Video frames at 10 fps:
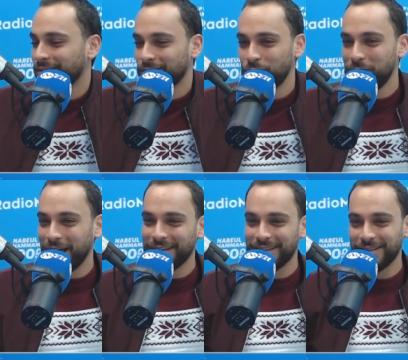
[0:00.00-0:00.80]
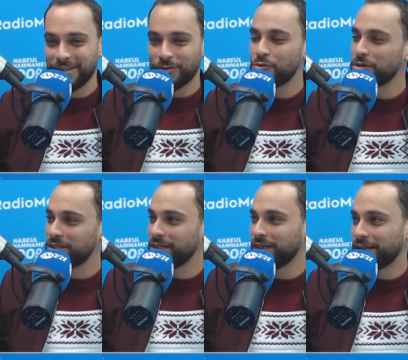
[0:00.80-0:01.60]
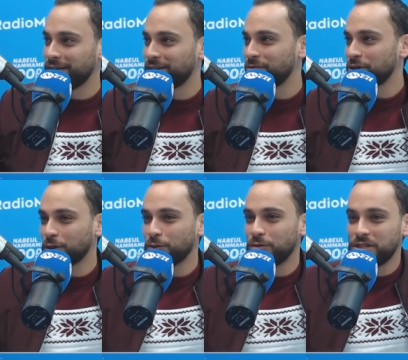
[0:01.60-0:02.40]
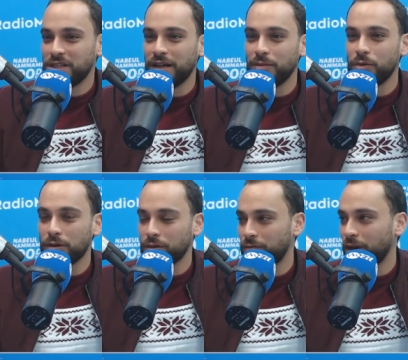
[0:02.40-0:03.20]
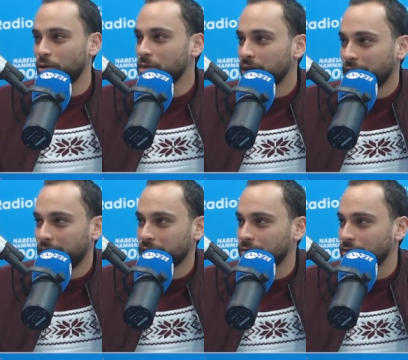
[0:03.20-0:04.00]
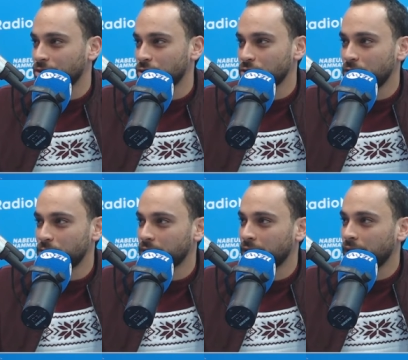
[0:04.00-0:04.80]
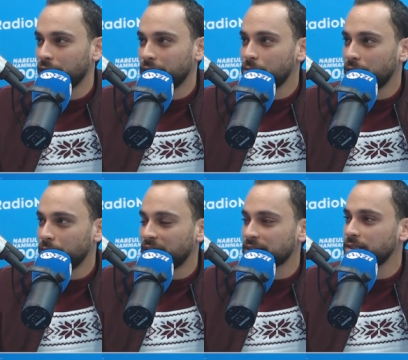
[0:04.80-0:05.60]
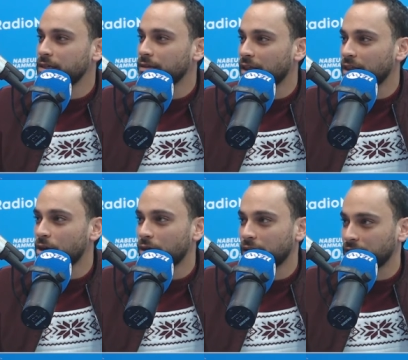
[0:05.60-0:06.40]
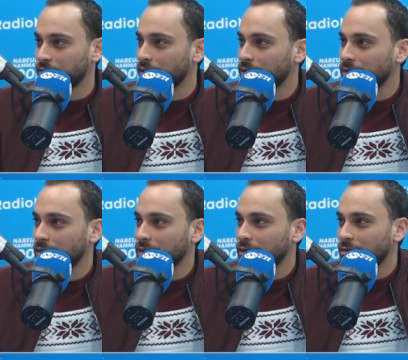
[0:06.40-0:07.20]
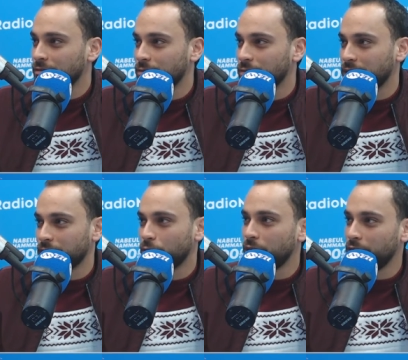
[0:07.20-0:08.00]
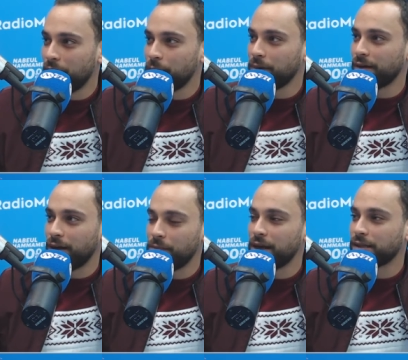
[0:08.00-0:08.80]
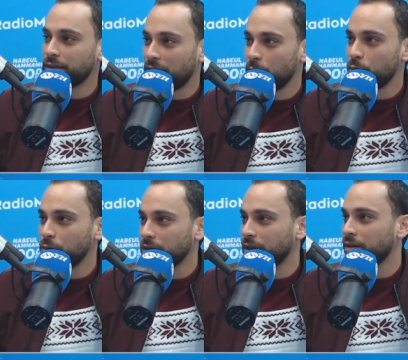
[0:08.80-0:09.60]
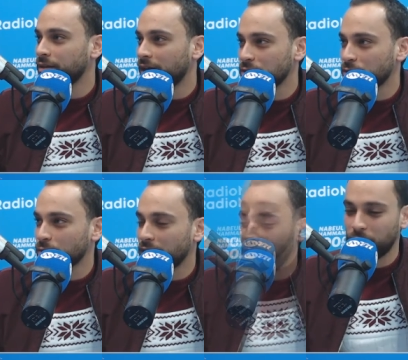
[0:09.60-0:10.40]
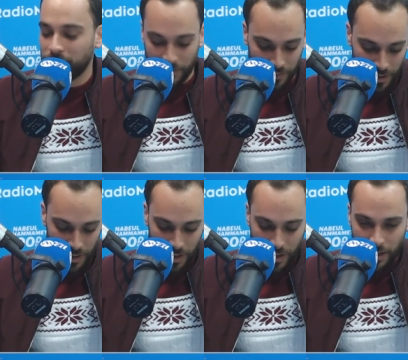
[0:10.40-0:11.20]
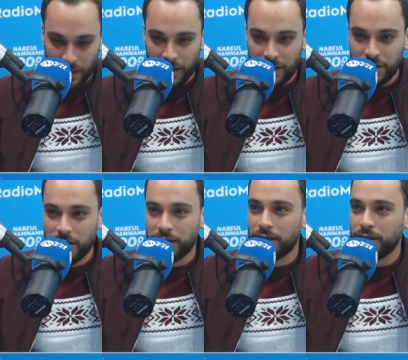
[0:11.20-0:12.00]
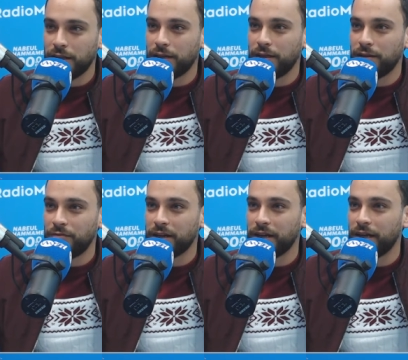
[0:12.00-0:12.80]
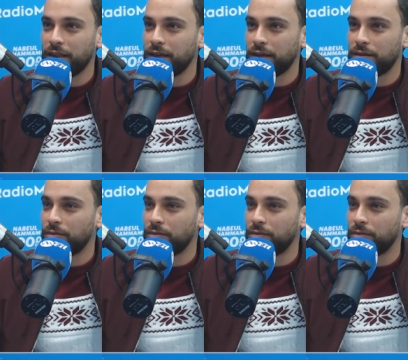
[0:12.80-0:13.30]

كل واحد يقول شنو فكرته جينيرالمون في العوم الاخر احنا في جون شامبر ديما مخصين تظاهر للطفل اه كل عام معناتها نخموا نخصوا تظاهر للطفل آه، جات الفكره هذه